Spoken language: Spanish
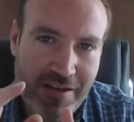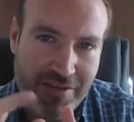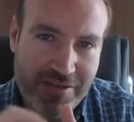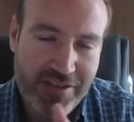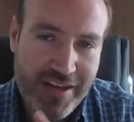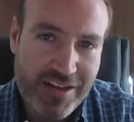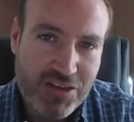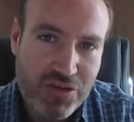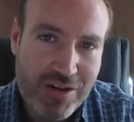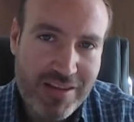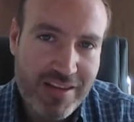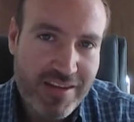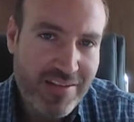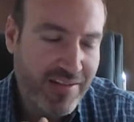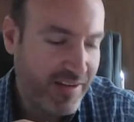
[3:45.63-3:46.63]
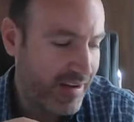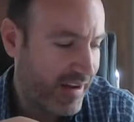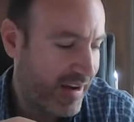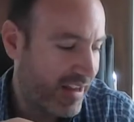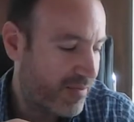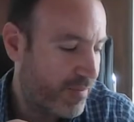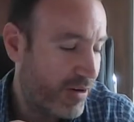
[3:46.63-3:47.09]
De hecho, él dice
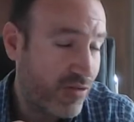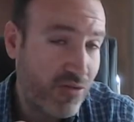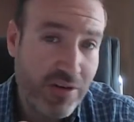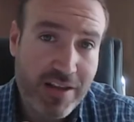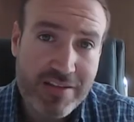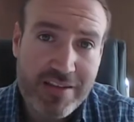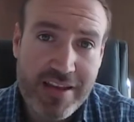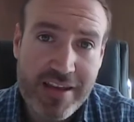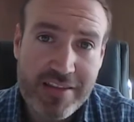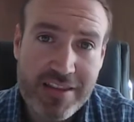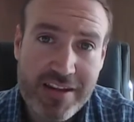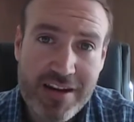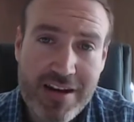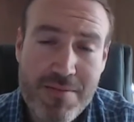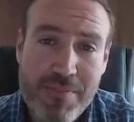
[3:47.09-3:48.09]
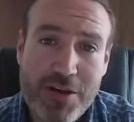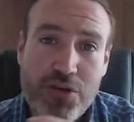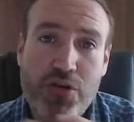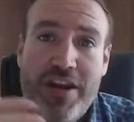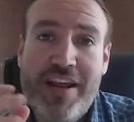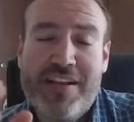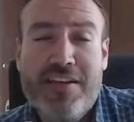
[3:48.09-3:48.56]
que las personas que tienen el
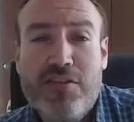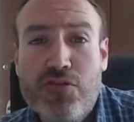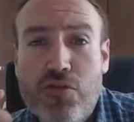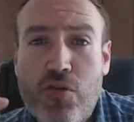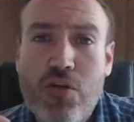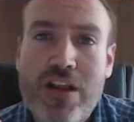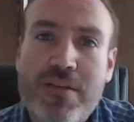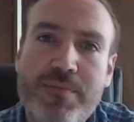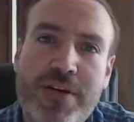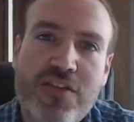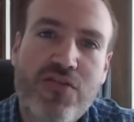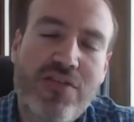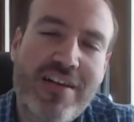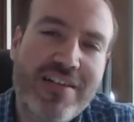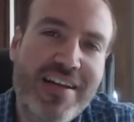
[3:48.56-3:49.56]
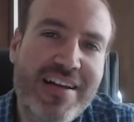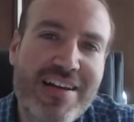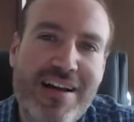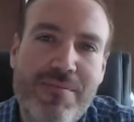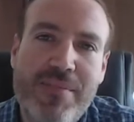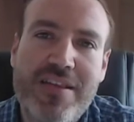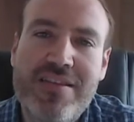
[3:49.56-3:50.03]
mayor éxito o las personas que
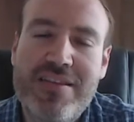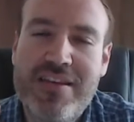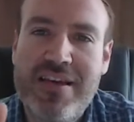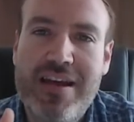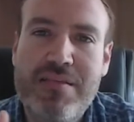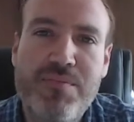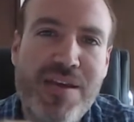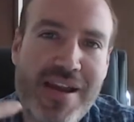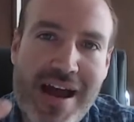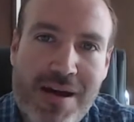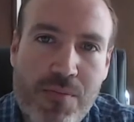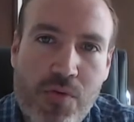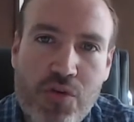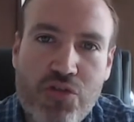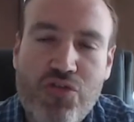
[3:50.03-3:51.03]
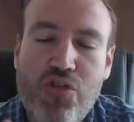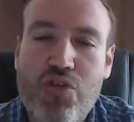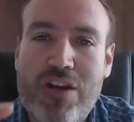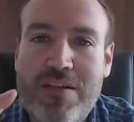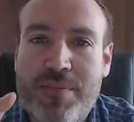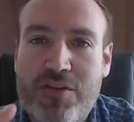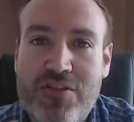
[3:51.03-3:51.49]
realmente admiramos o
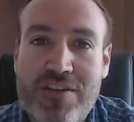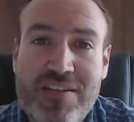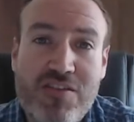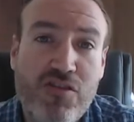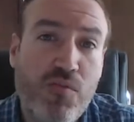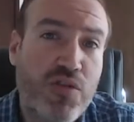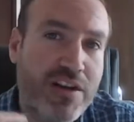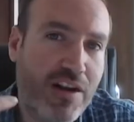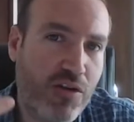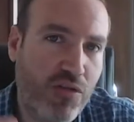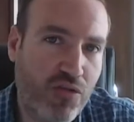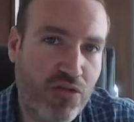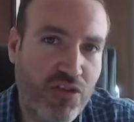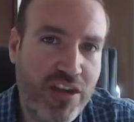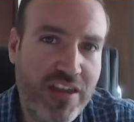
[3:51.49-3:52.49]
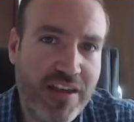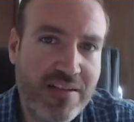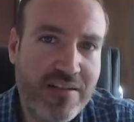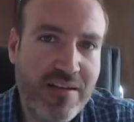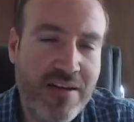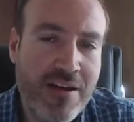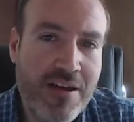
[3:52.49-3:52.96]
las personas que son muy
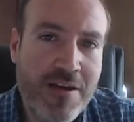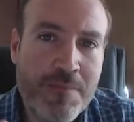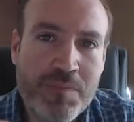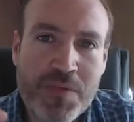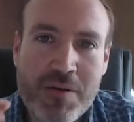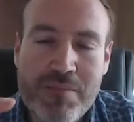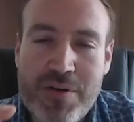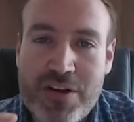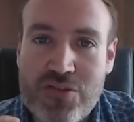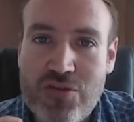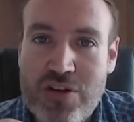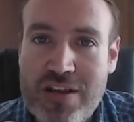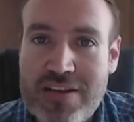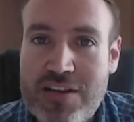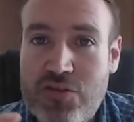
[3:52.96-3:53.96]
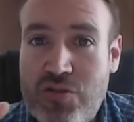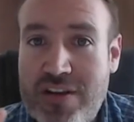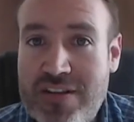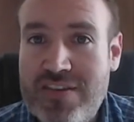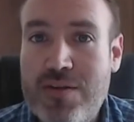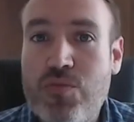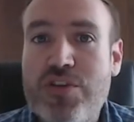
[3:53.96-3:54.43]
reconocidas, personas que
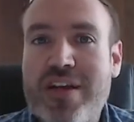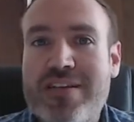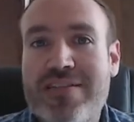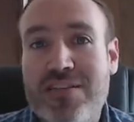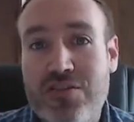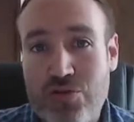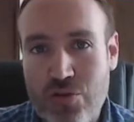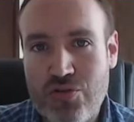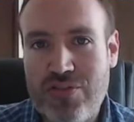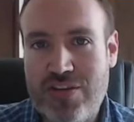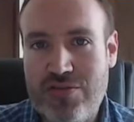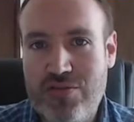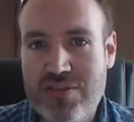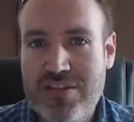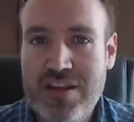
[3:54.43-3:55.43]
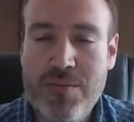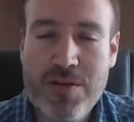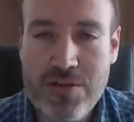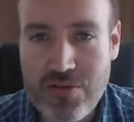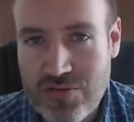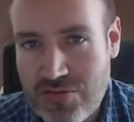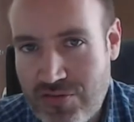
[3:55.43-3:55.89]
suelen ser muy exitosas, ¿no? En
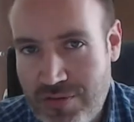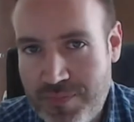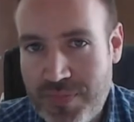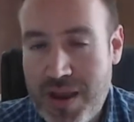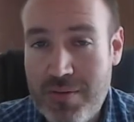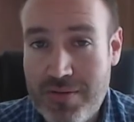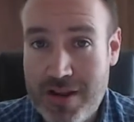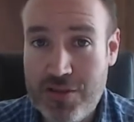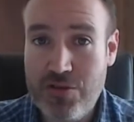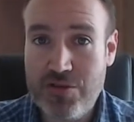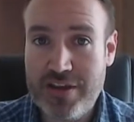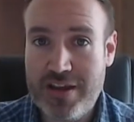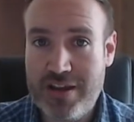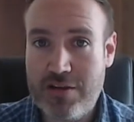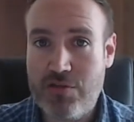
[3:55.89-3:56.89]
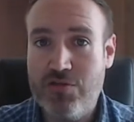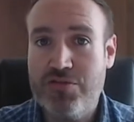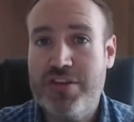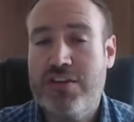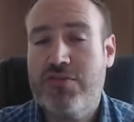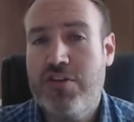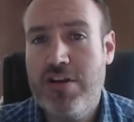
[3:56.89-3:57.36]
términos, hablando del
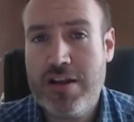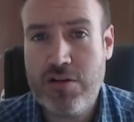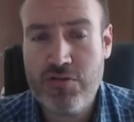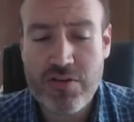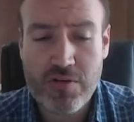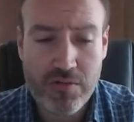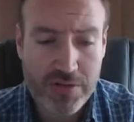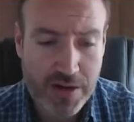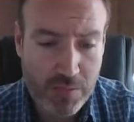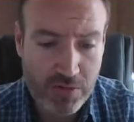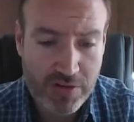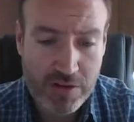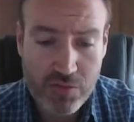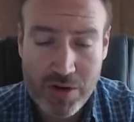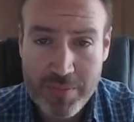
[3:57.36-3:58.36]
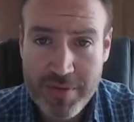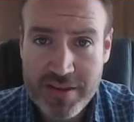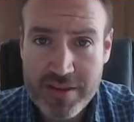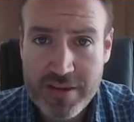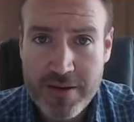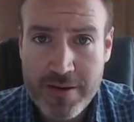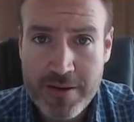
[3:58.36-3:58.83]
contexto en el que nos encontramos
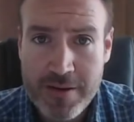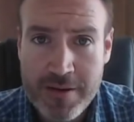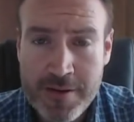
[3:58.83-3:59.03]
actualmente,